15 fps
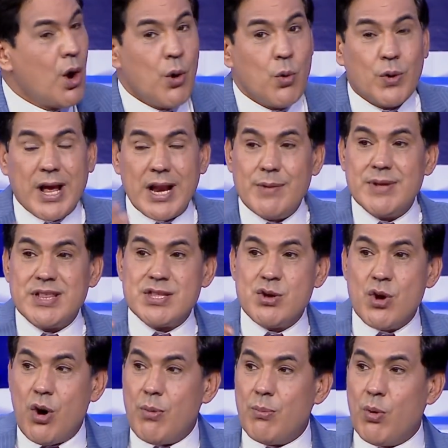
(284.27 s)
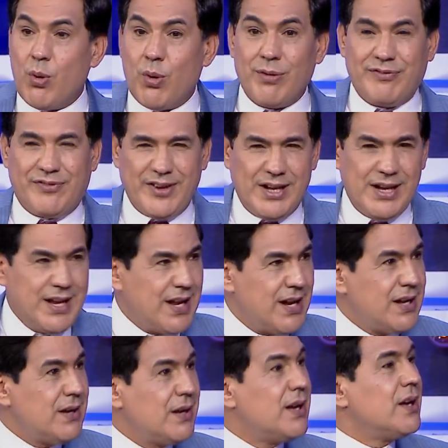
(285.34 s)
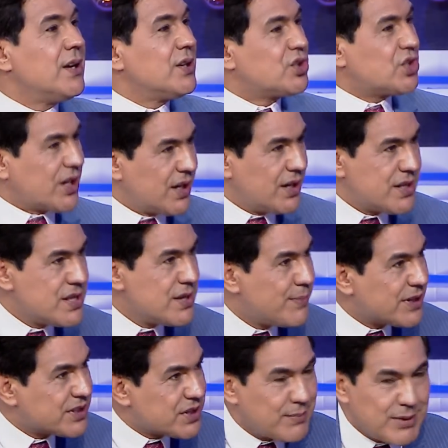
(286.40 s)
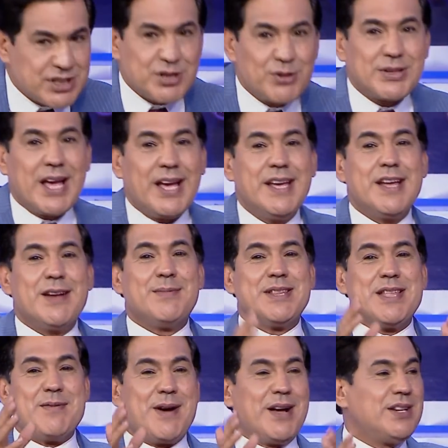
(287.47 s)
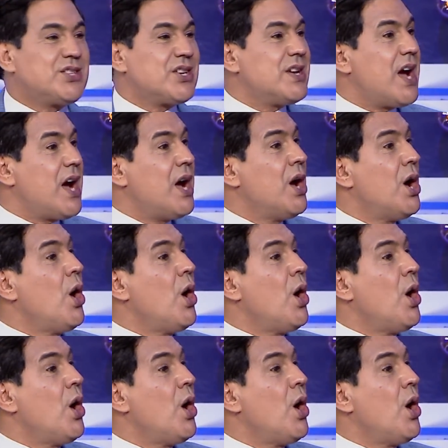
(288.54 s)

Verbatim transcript: وكلمتني أمه في الليل شكرتني برشا برشا وتحيه لمدام علجيه